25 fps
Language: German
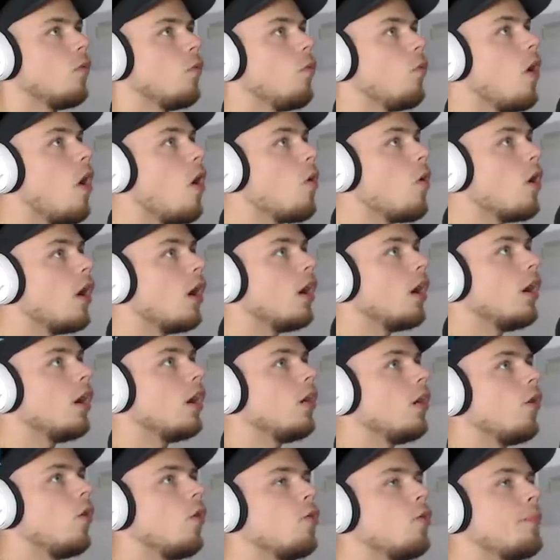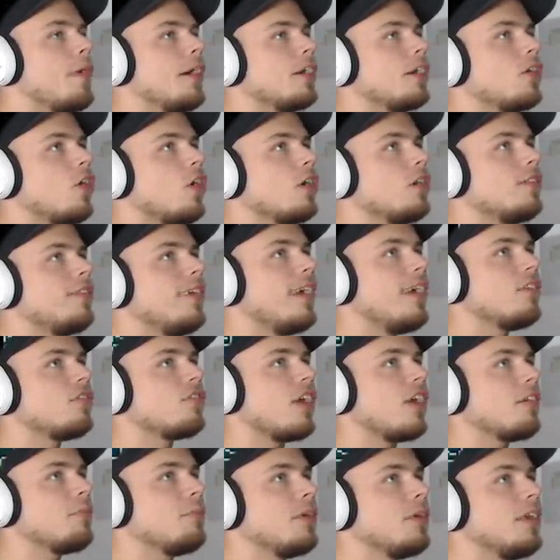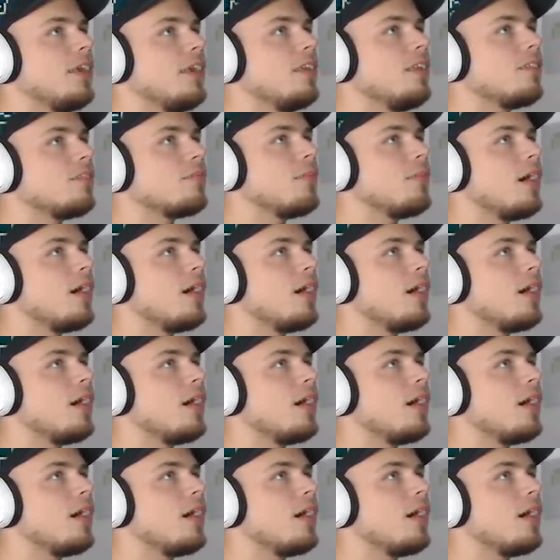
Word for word: Wow. Oh mein Gott, der erschreckt mich jedes